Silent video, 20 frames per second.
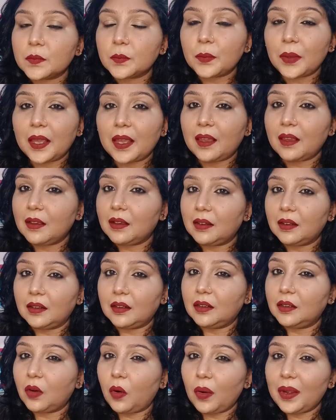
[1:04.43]
पे
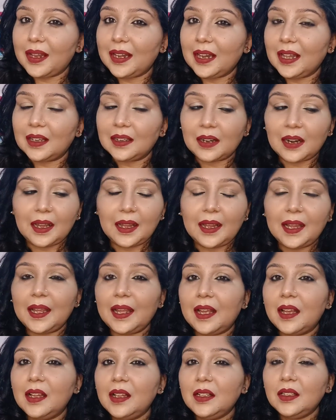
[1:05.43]
ऑयल लग रहा
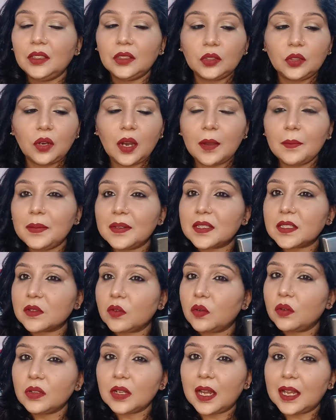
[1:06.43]
है तो आप
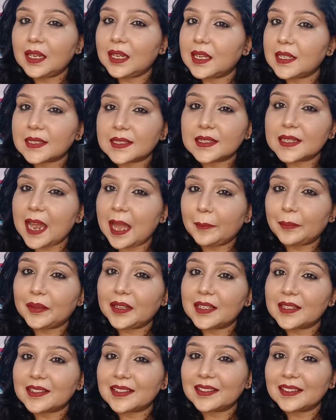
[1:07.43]
इसको हल्का सा डैप कर
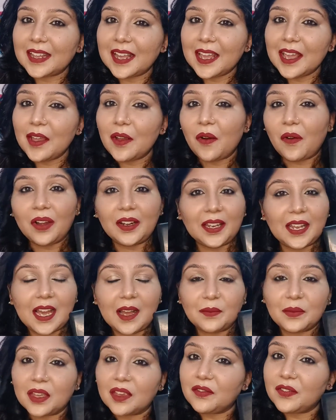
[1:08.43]
सकते हैं और ये
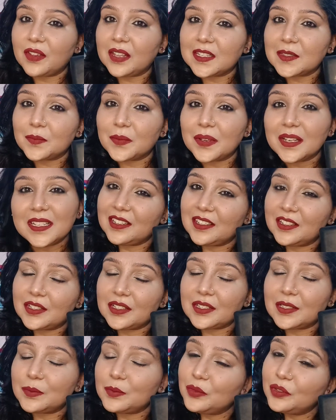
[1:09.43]
आपके फेस पे
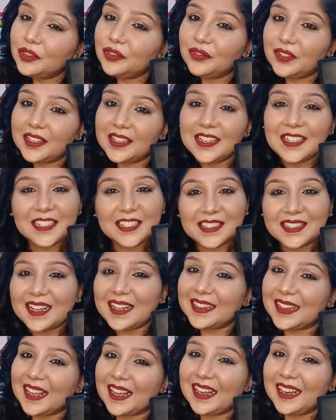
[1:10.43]
स्मूथ फिनिश दे
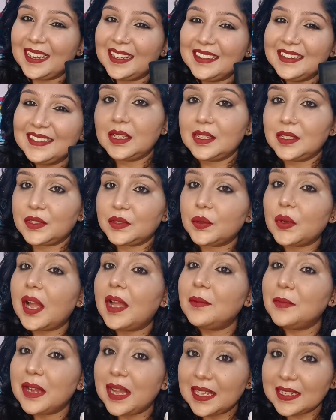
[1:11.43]
देगा सो आई एम
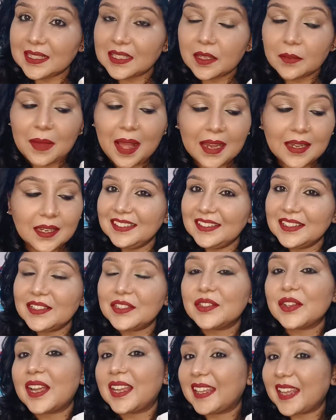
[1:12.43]
एस्थमेटिक सो
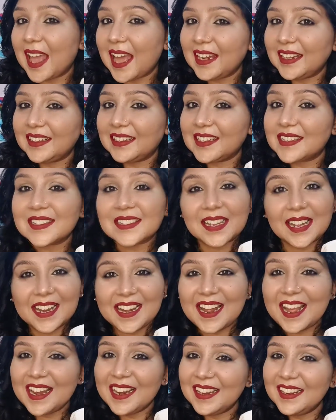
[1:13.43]
आई कैरी दिस
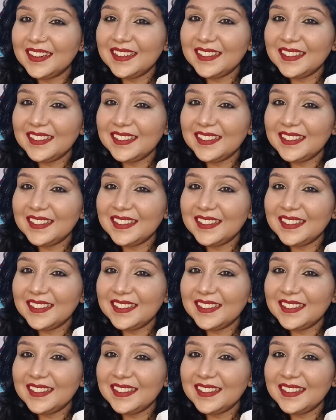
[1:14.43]
इनहेलर